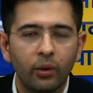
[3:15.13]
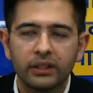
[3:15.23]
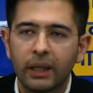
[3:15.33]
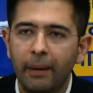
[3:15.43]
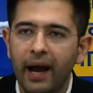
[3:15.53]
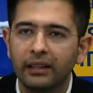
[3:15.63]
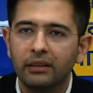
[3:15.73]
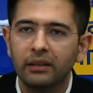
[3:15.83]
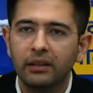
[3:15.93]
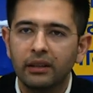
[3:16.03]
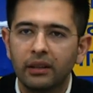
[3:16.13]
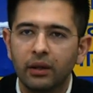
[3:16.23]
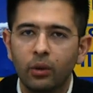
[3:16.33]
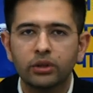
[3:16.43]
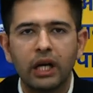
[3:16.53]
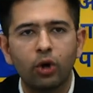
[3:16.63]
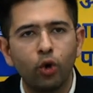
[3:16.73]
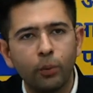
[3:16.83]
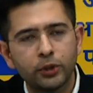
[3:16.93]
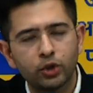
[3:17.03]
उसके बाद उसका
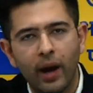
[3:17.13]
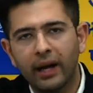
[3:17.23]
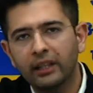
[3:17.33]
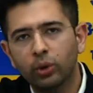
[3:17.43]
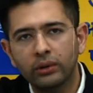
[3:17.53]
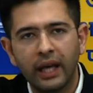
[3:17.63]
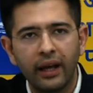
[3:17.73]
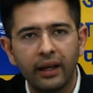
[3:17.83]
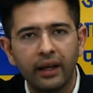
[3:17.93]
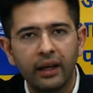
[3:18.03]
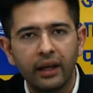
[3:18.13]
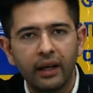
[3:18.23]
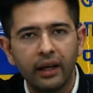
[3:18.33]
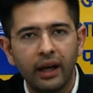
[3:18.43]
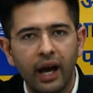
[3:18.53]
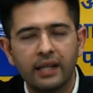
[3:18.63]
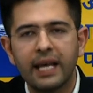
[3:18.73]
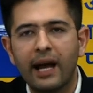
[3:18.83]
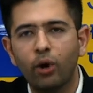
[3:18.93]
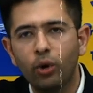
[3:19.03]
खूब स्वागत होता है
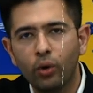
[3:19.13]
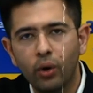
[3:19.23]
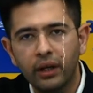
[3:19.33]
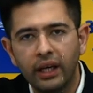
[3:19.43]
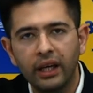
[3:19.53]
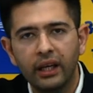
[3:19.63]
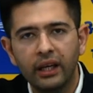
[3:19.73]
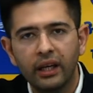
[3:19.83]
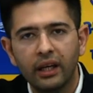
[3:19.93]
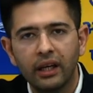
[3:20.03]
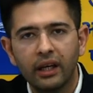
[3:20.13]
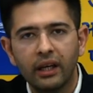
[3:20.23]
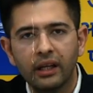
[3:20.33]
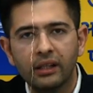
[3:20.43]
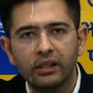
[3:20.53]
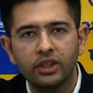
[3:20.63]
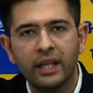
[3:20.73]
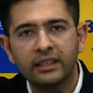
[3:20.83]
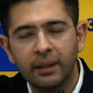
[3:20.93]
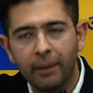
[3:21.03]
हजारों लोगों की
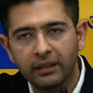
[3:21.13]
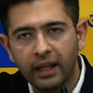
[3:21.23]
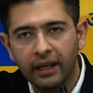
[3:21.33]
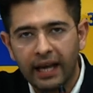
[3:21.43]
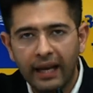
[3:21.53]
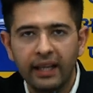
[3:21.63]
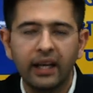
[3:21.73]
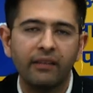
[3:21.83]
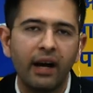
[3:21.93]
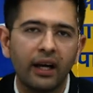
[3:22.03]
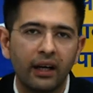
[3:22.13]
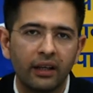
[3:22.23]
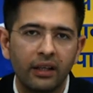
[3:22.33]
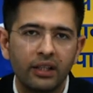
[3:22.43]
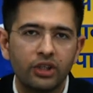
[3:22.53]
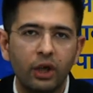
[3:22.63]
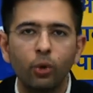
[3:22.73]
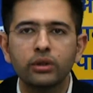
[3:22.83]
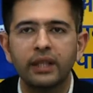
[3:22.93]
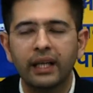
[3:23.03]
जन समर्थन रैली करवाकर
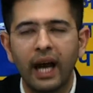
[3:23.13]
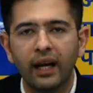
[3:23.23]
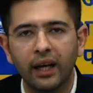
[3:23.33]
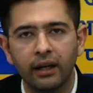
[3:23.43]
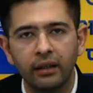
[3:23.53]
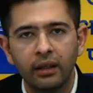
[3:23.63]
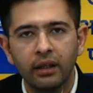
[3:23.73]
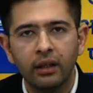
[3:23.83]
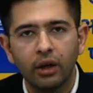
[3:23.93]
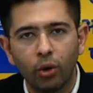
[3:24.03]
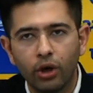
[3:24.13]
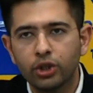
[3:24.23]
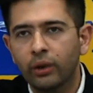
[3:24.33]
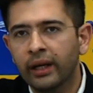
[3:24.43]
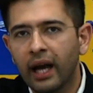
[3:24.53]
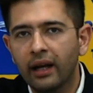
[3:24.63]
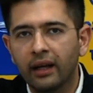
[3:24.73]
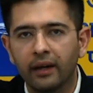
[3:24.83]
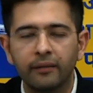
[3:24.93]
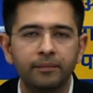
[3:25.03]
जलूस निकालकर रोड शो
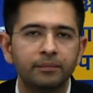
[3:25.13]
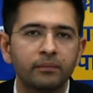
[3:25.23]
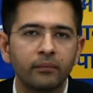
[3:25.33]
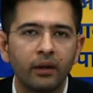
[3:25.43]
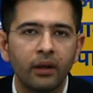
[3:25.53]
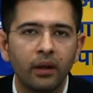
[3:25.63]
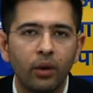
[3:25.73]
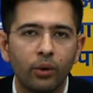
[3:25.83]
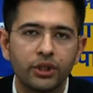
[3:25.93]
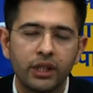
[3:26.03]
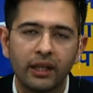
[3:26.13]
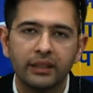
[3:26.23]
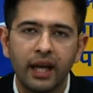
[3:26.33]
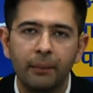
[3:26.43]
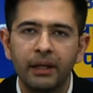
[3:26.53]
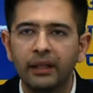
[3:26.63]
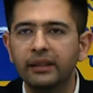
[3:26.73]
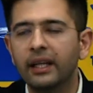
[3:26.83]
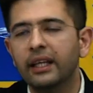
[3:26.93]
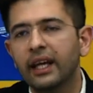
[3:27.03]
निकालकर उस शख्स का
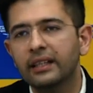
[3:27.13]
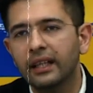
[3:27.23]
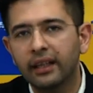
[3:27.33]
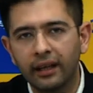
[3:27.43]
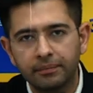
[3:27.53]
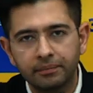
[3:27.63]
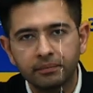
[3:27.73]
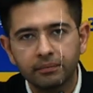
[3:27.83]
अभिनंदन किया जाता है